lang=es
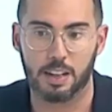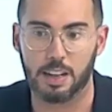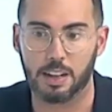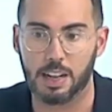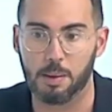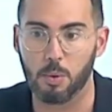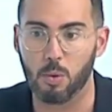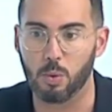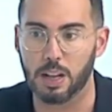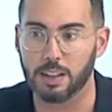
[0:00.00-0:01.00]
que creemos
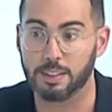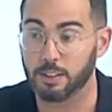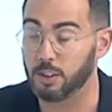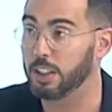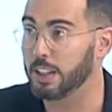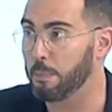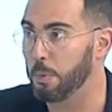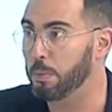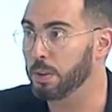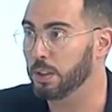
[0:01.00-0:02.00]
una sección de
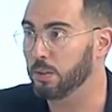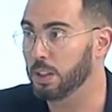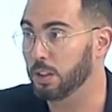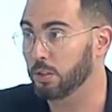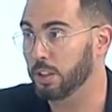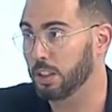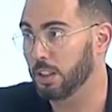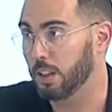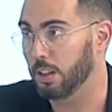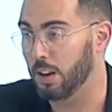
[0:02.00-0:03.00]
K-pop, que es una cosa
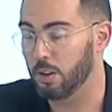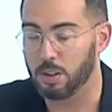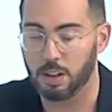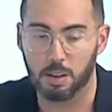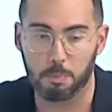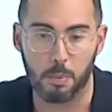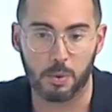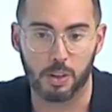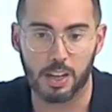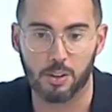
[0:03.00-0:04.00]
que el, pop
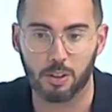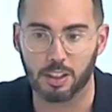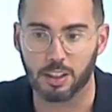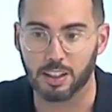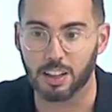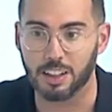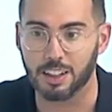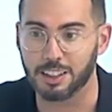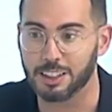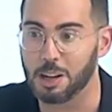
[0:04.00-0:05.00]
coreano que, del
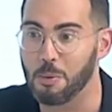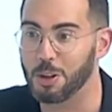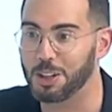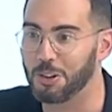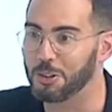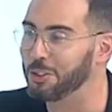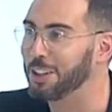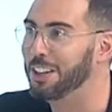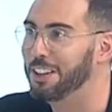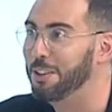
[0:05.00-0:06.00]
que tenemos que reconocer
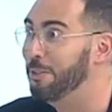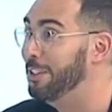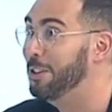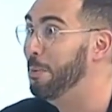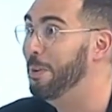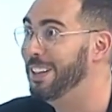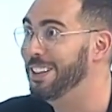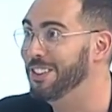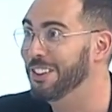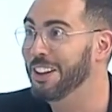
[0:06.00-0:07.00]
que ni Francisco Pomares ni yo